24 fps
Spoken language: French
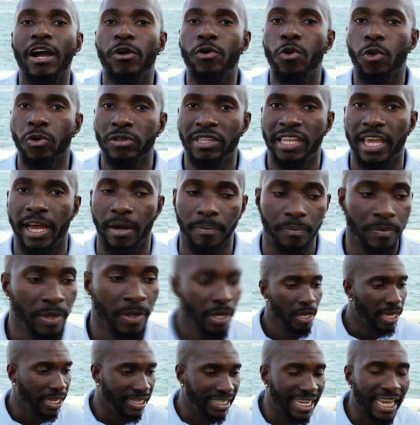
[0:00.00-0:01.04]
à court terme.
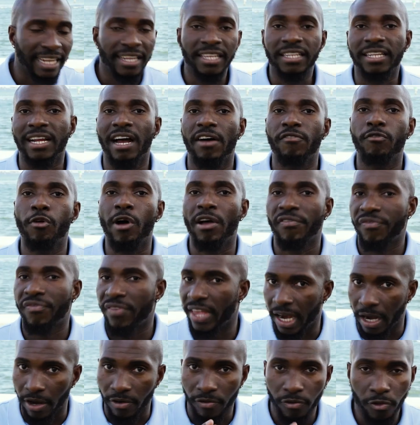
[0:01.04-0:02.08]
Il y a des travaux à
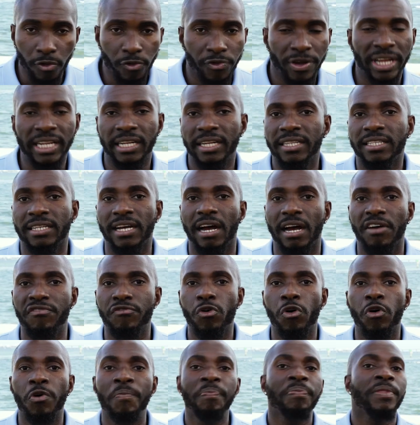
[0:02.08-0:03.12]
faire, vous faites les
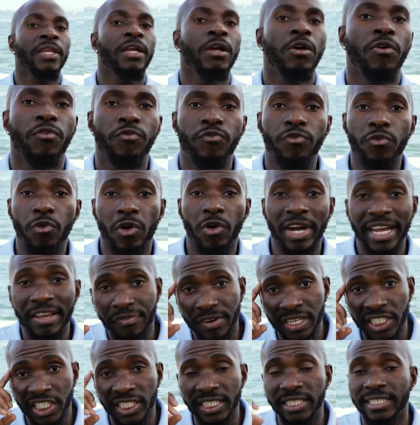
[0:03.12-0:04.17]
travaux, vous
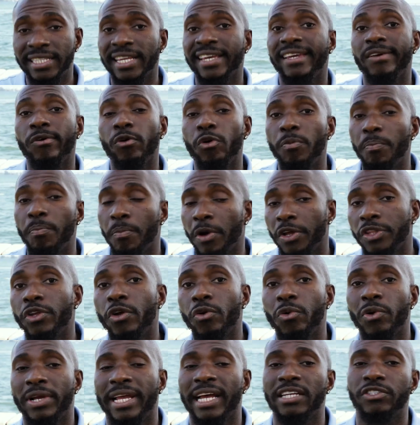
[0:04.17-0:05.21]
réfléchissez au mode de
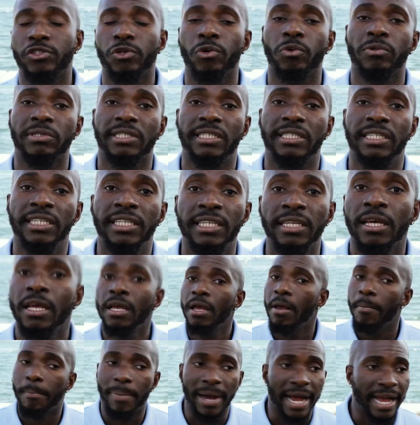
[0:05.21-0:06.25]
location aussi.
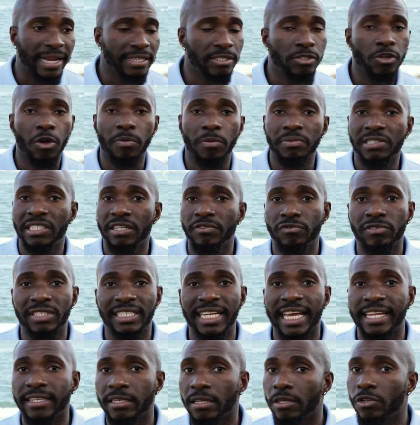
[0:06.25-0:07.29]
Par exemple, si
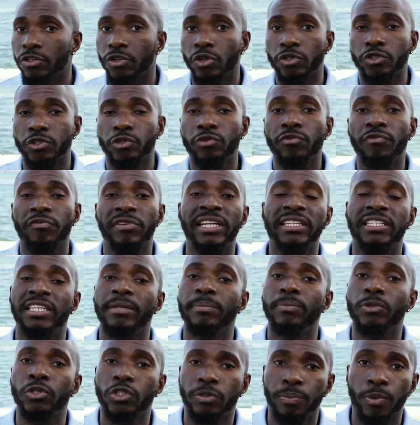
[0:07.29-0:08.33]
vous êtes dans une ville
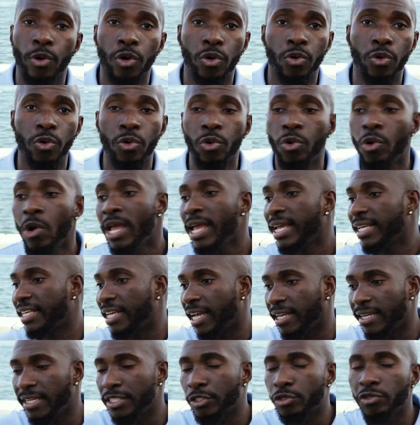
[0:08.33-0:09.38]
qui bouge beaucoup,
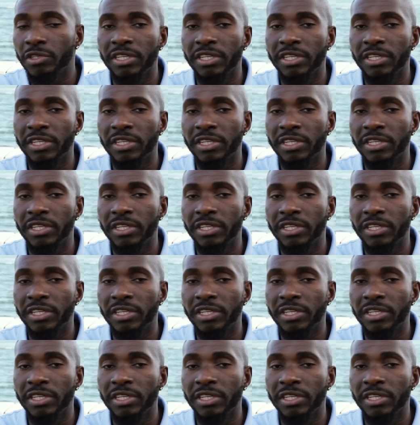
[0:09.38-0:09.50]
qui a des